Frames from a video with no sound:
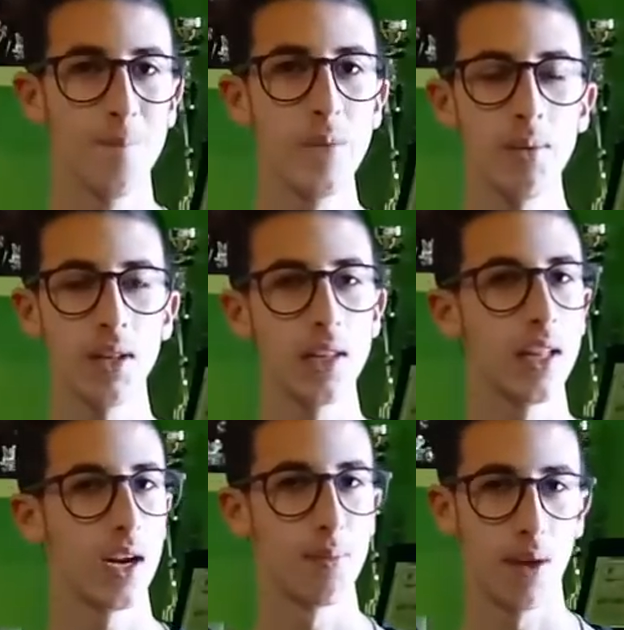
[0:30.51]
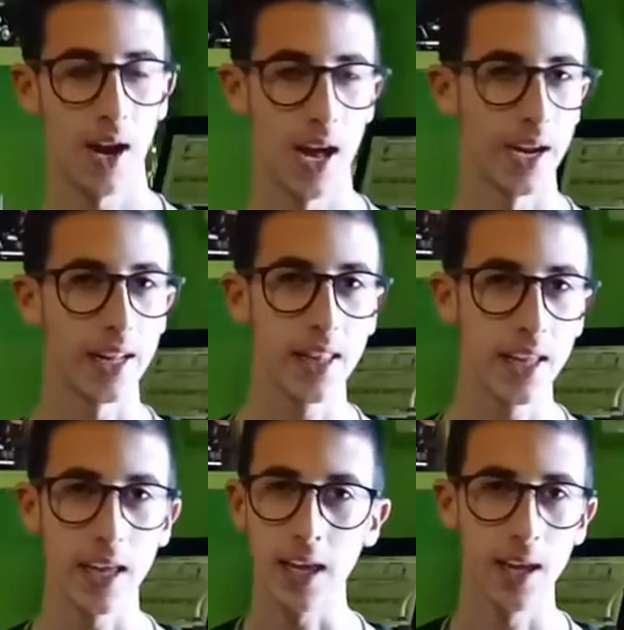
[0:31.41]
Prima di andare a parlare
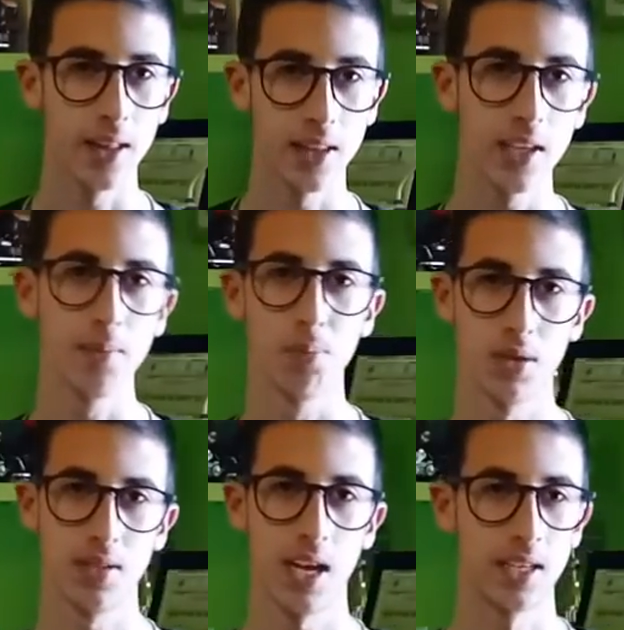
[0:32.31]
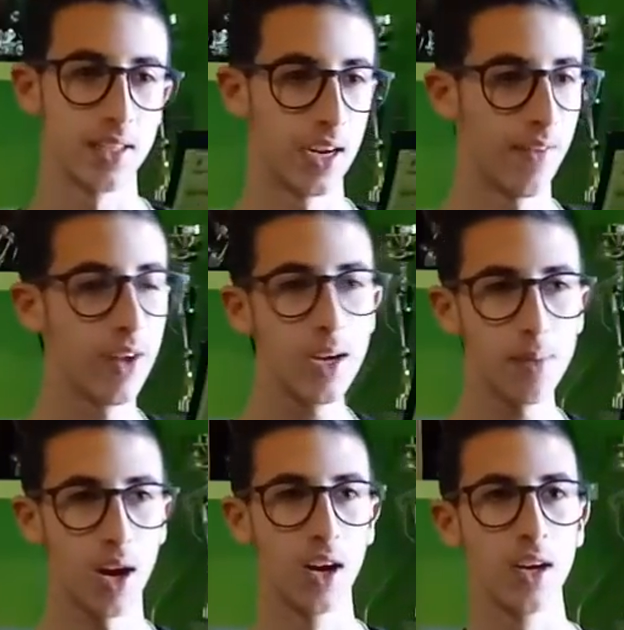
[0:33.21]
di, di chi possa essere
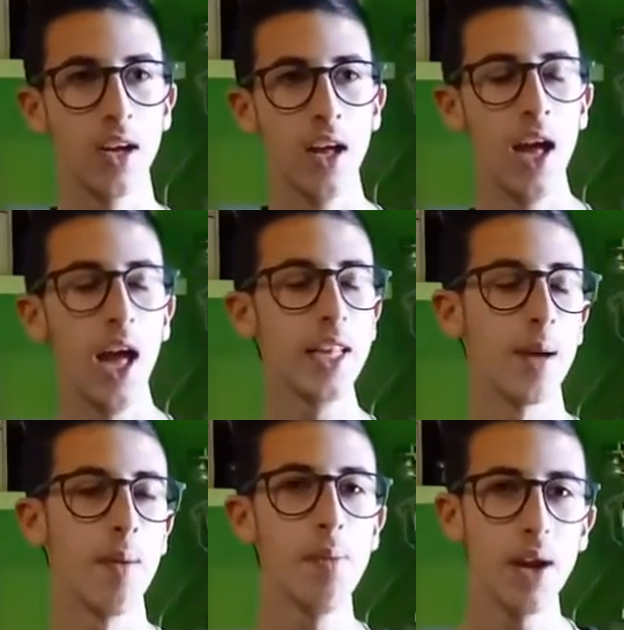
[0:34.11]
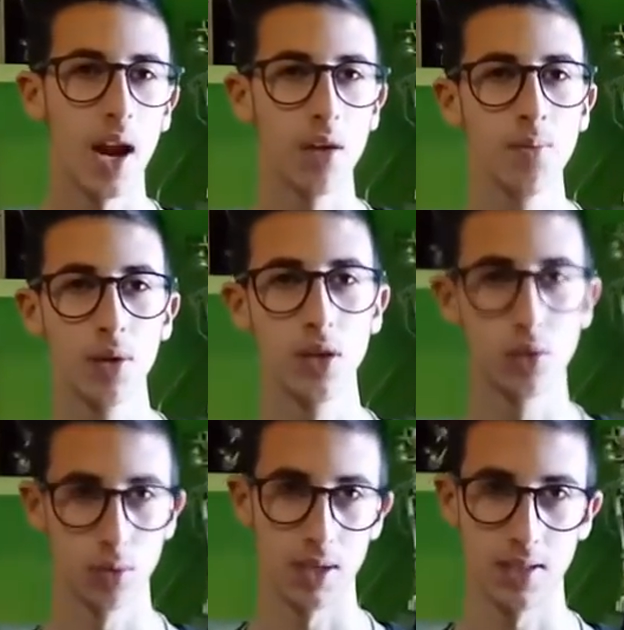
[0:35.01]
Vegapunk, andiamo a parlare un po' del
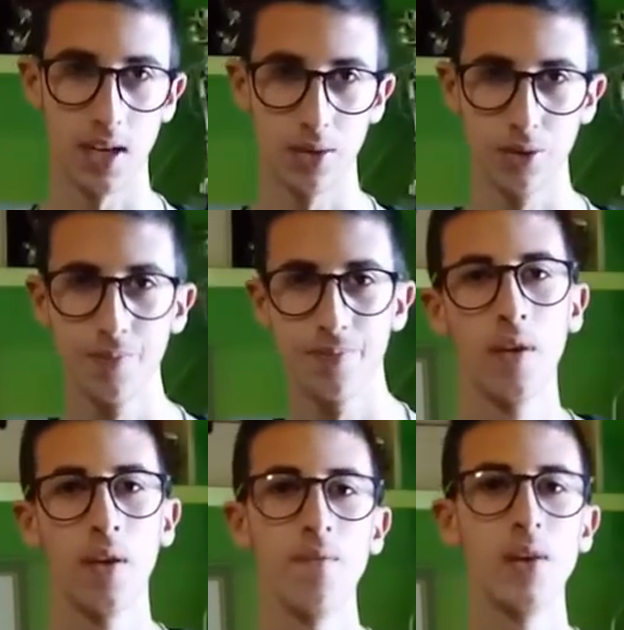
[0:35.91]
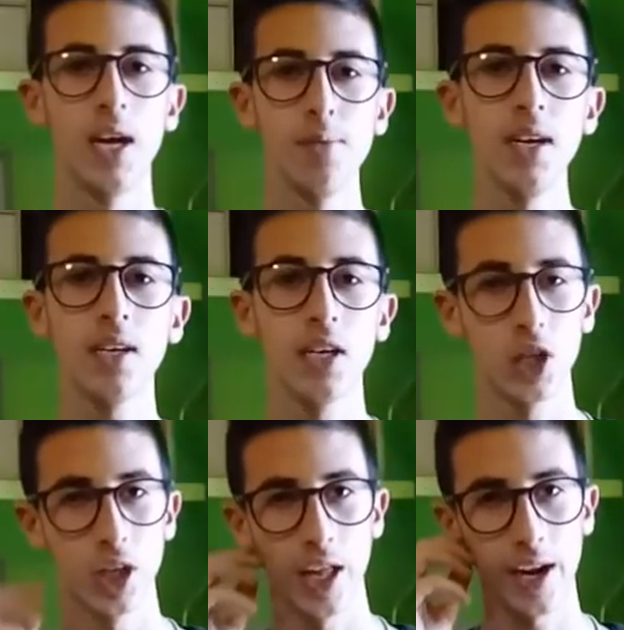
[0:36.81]
suo passato. Vegapunk
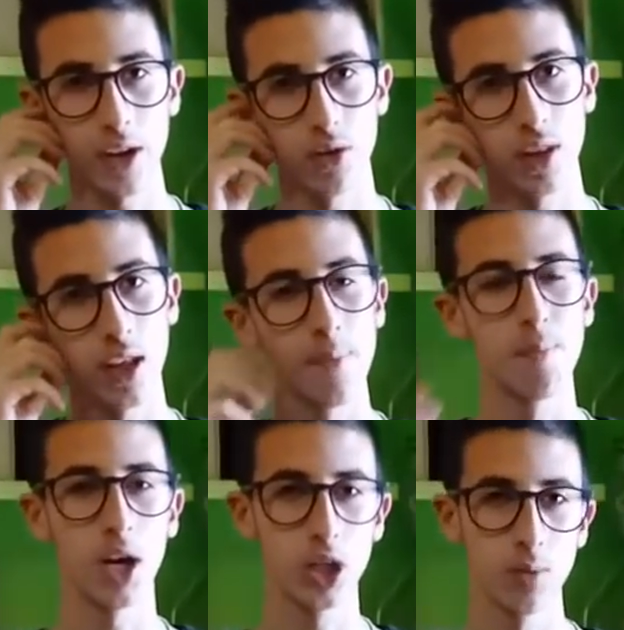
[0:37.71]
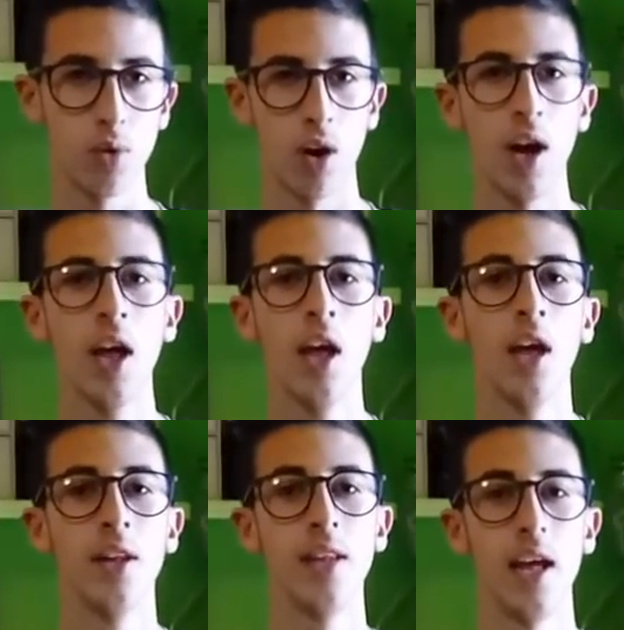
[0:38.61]
nasce nel regno di Barjimoa
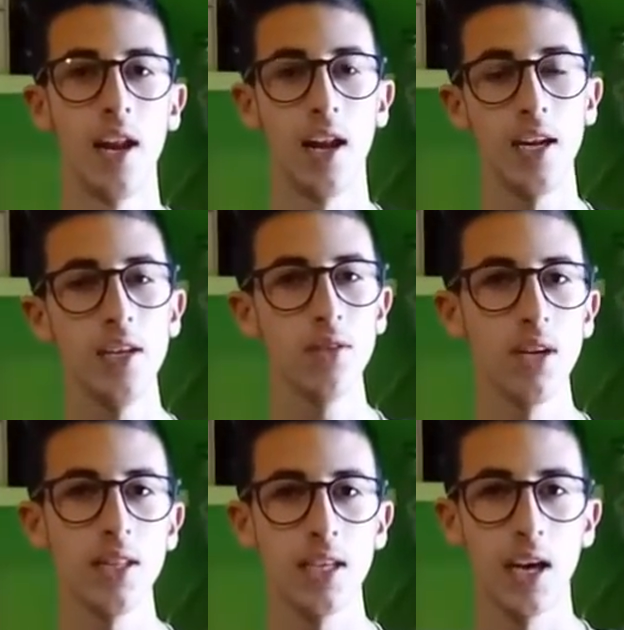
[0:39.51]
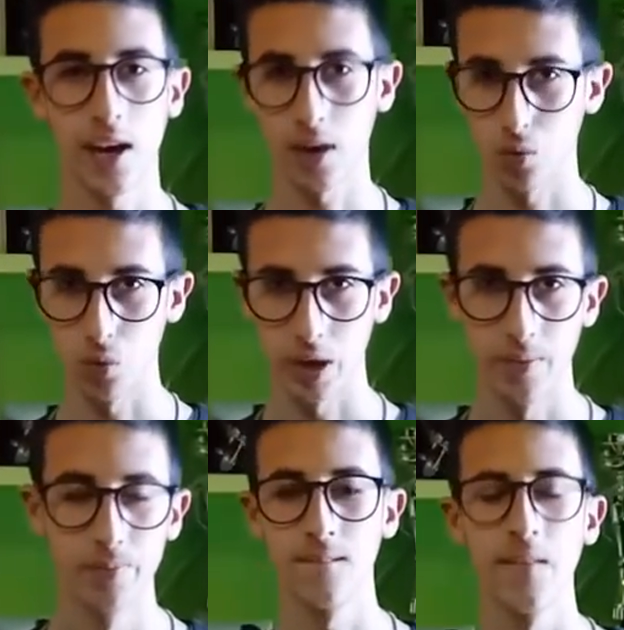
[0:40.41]
nell'isola di
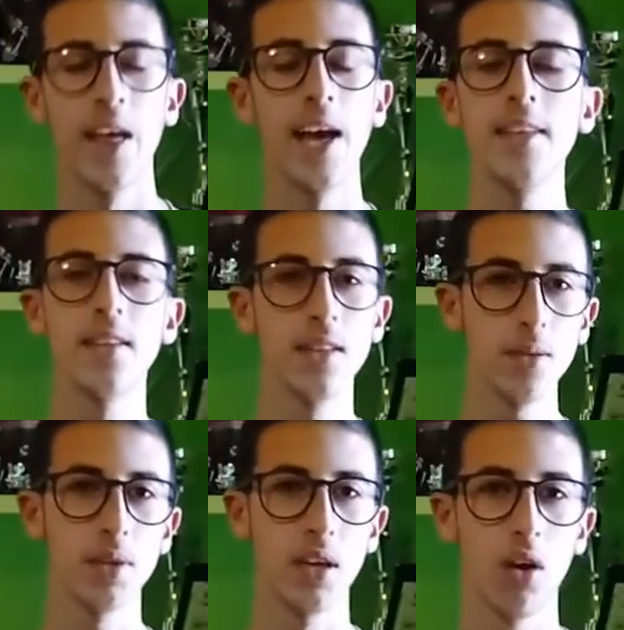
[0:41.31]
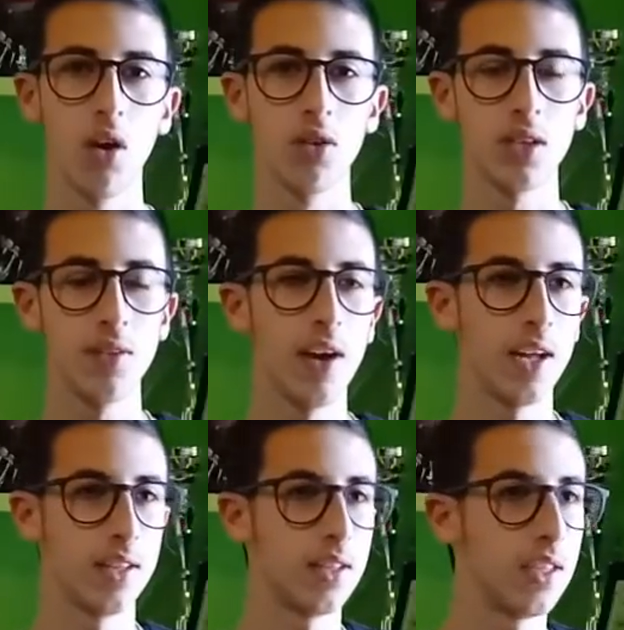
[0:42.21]
Karakuri e sin da piccolo si,
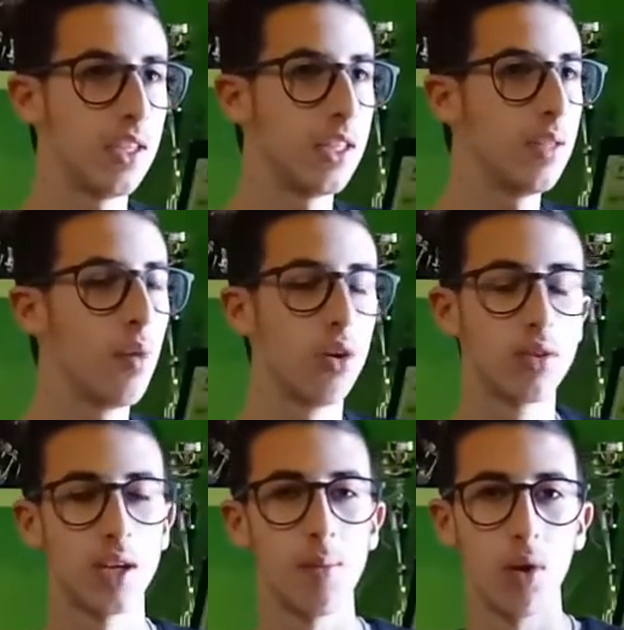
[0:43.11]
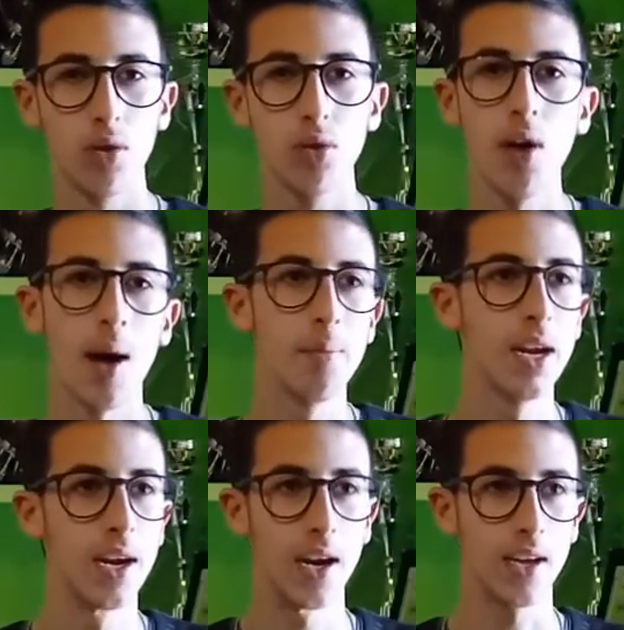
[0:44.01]
si dimostra molto
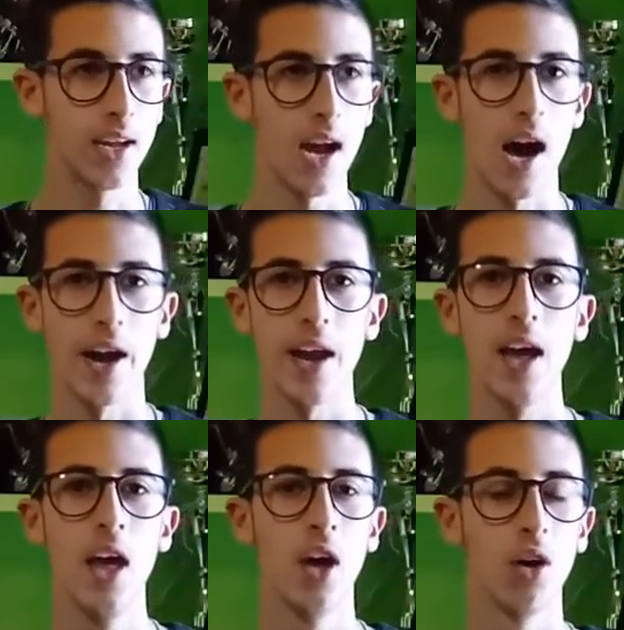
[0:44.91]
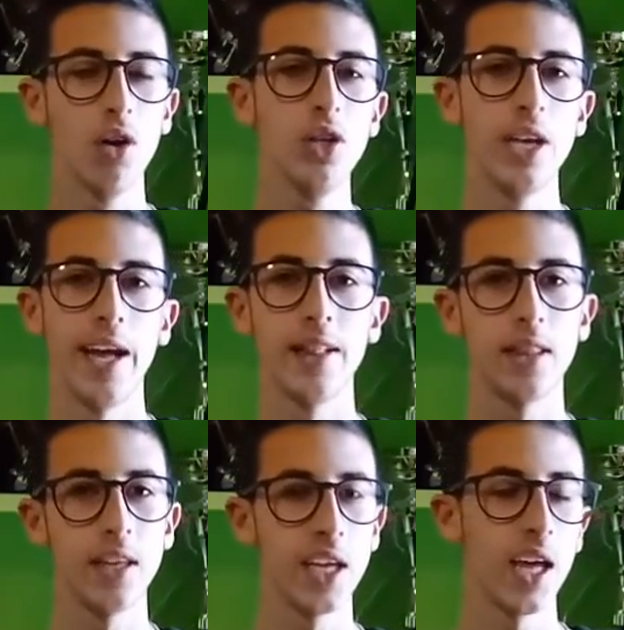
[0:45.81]
abile nel creare
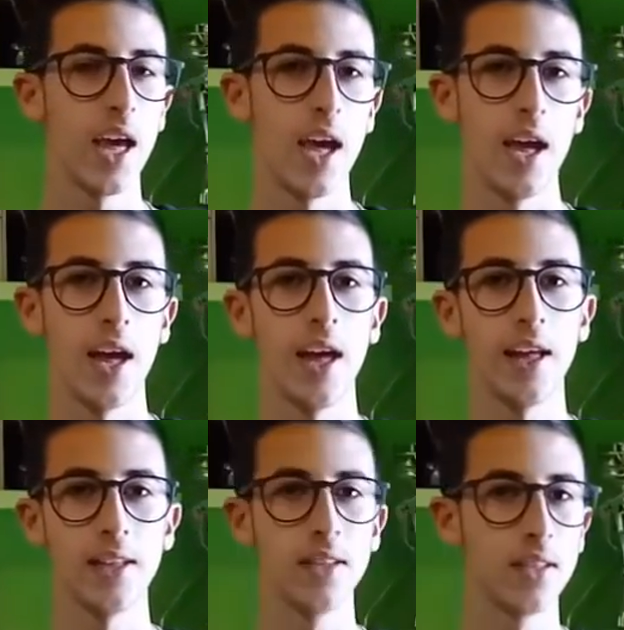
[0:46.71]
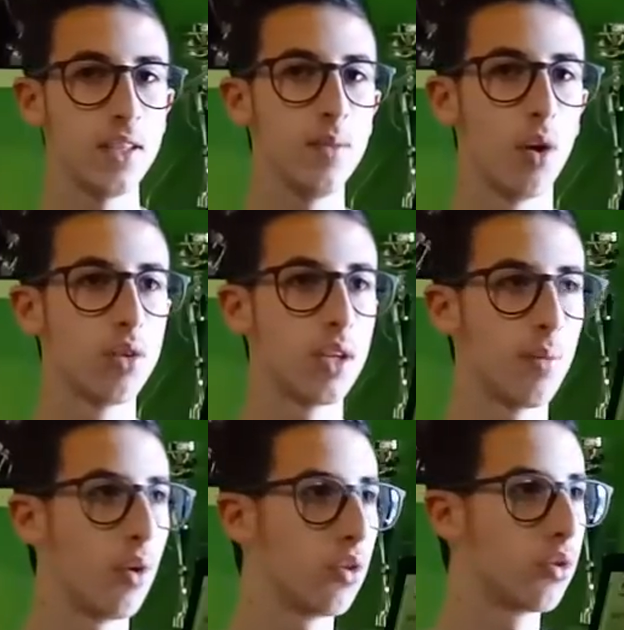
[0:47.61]
oggetti e, e si dimostra
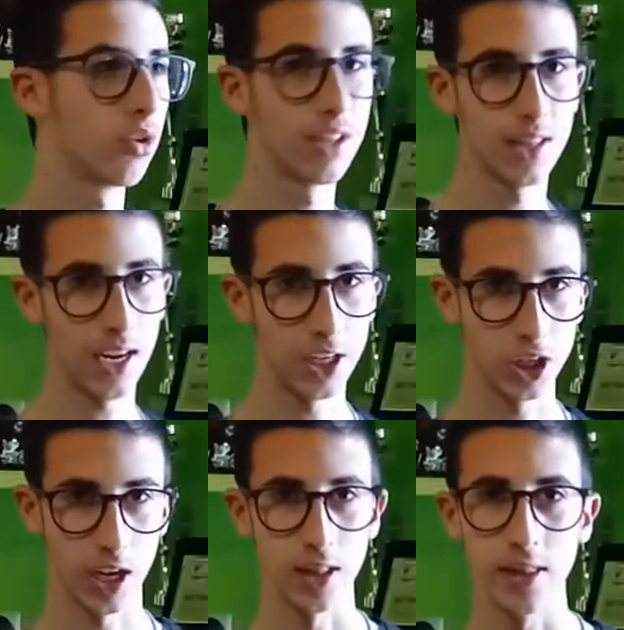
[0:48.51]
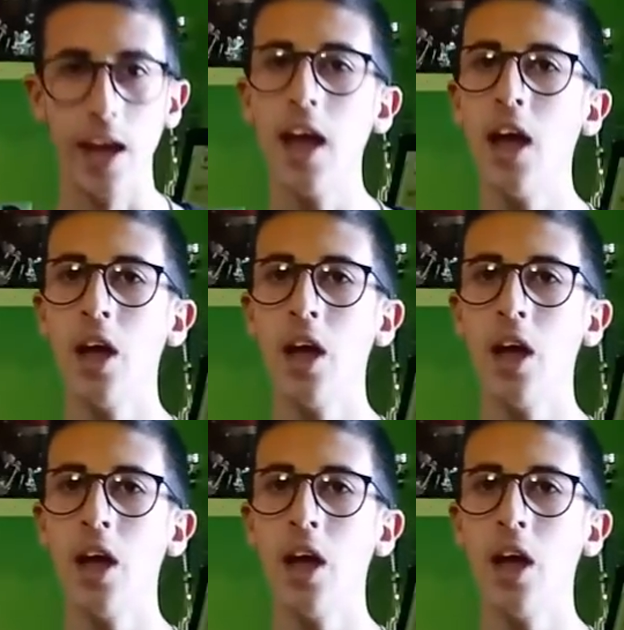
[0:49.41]
molto intelligente.